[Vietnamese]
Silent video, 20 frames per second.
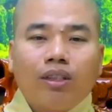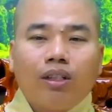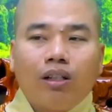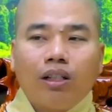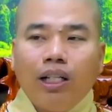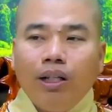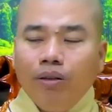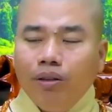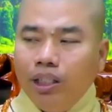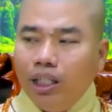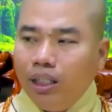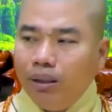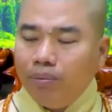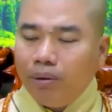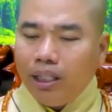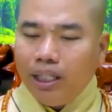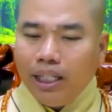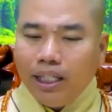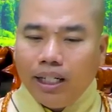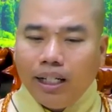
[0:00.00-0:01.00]
còn nếu như
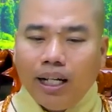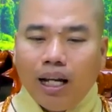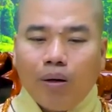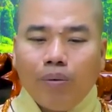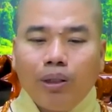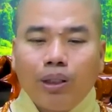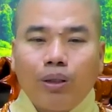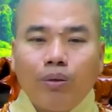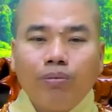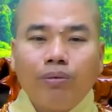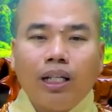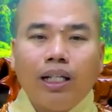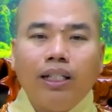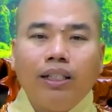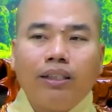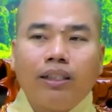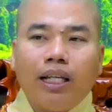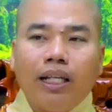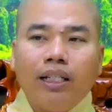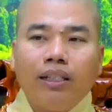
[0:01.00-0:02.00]
mình đi đến đâu mình cũng
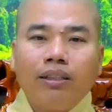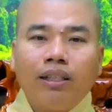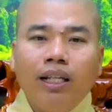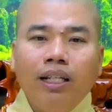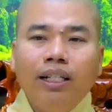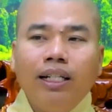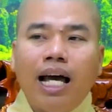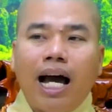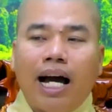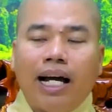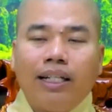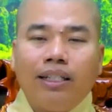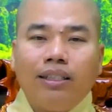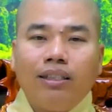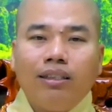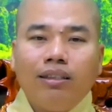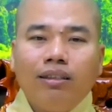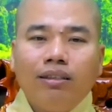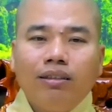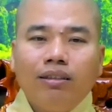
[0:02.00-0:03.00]
tùy tiện thí đại
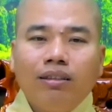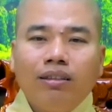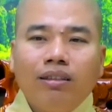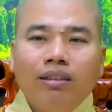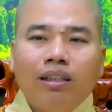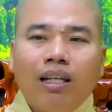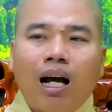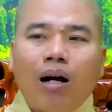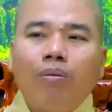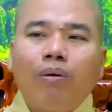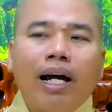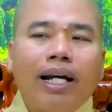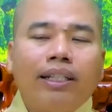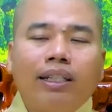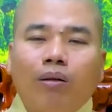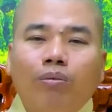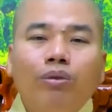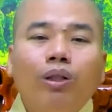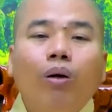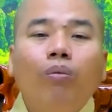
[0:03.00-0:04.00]
không ai
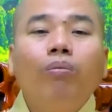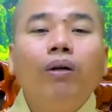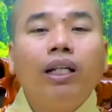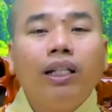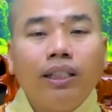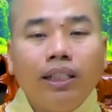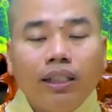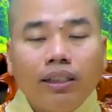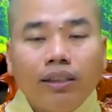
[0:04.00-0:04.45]
trọng dụng mình hết